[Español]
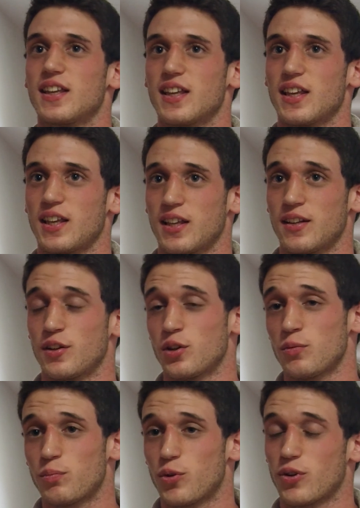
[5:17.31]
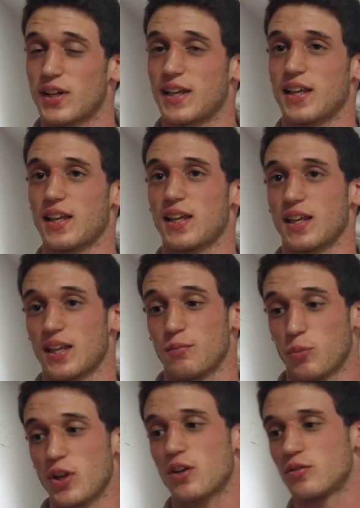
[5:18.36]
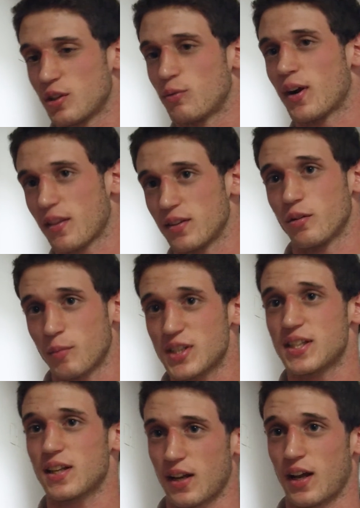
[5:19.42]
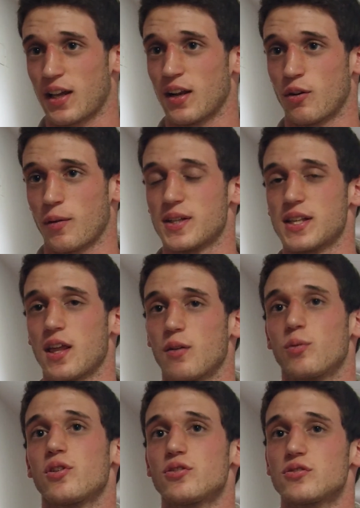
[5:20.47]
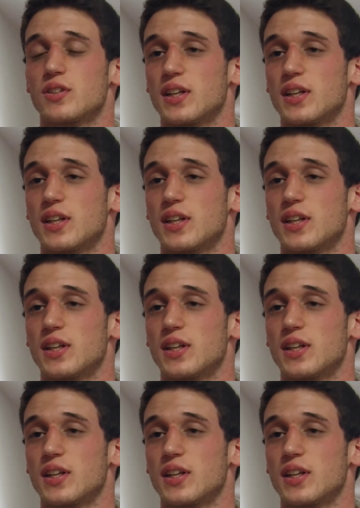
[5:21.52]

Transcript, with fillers: Eh, no, porque voy a continuar haciendo máster aquí en la Universidad de Burgos,